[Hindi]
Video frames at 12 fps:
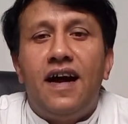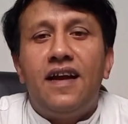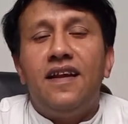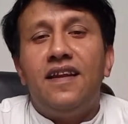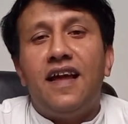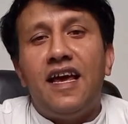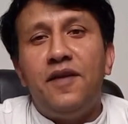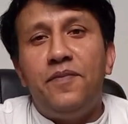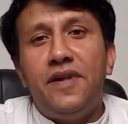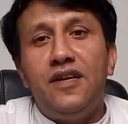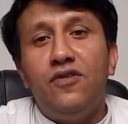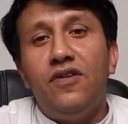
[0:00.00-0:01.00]
अरे लाइव
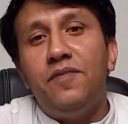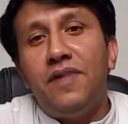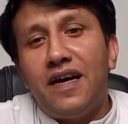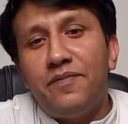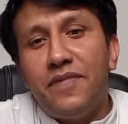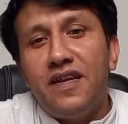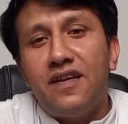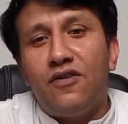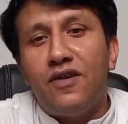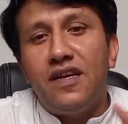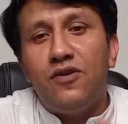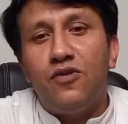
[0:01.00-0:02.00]
वीडियो ही बाद में
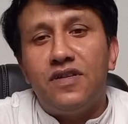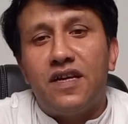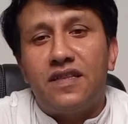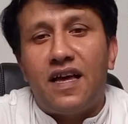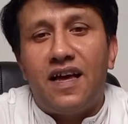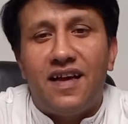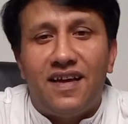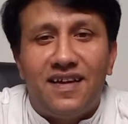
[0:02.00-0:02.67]
रिकॉर्डिंग हो जाता है